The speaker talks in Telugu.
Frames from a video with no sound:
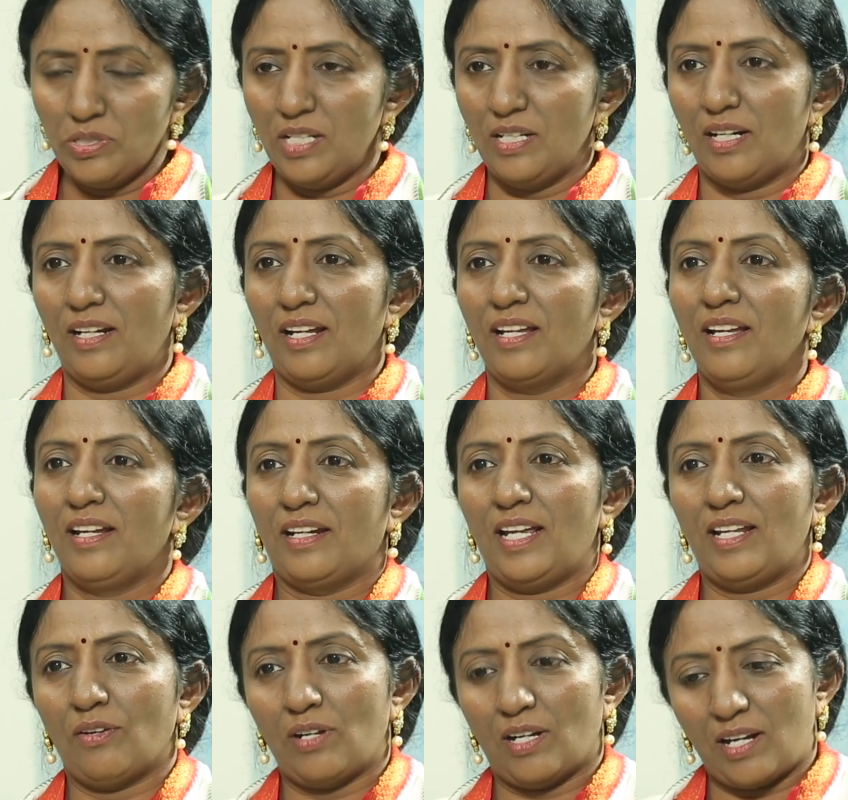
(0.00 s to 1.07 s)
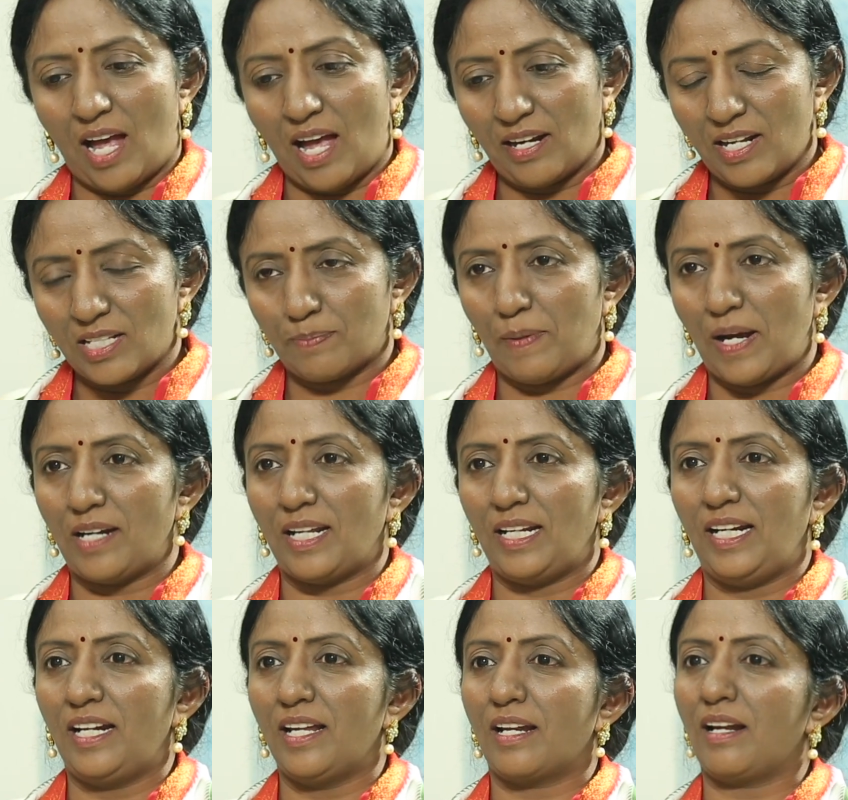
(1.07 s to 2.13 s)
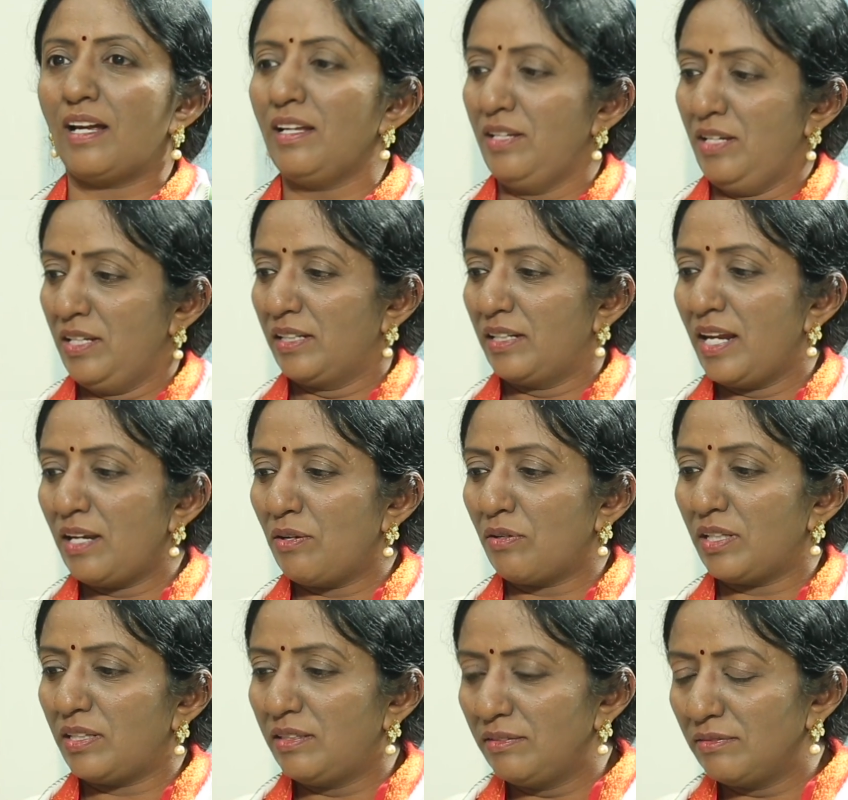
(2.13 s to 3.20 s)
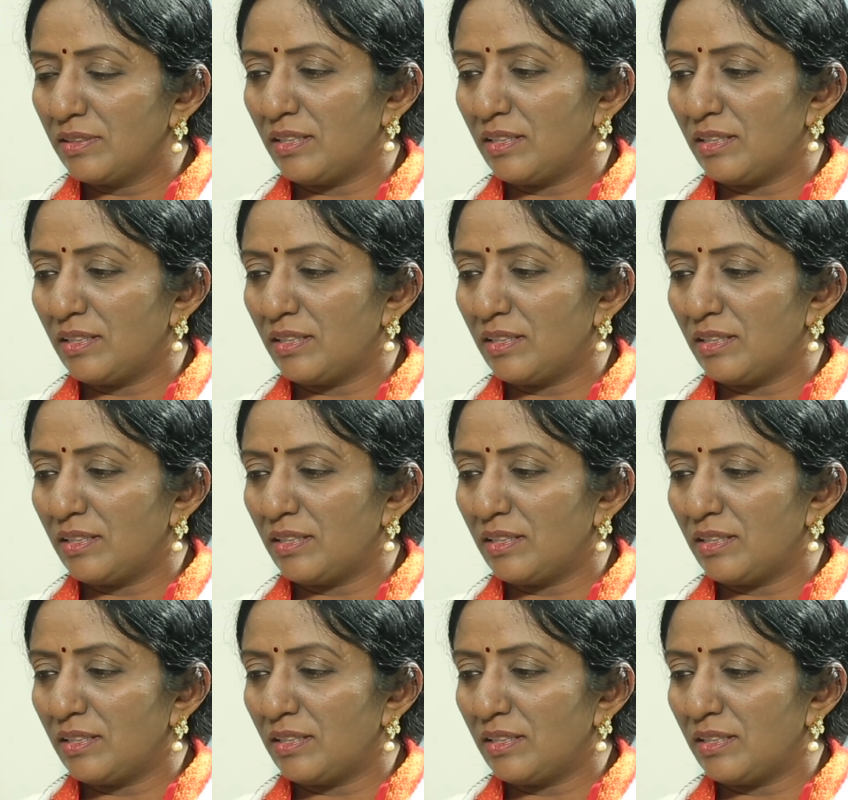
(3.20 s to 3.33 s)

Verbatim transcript: చూసిందండి నేను ఒక కాంగ్రెస్ పార్టీ లీడర్గా నేను ఒక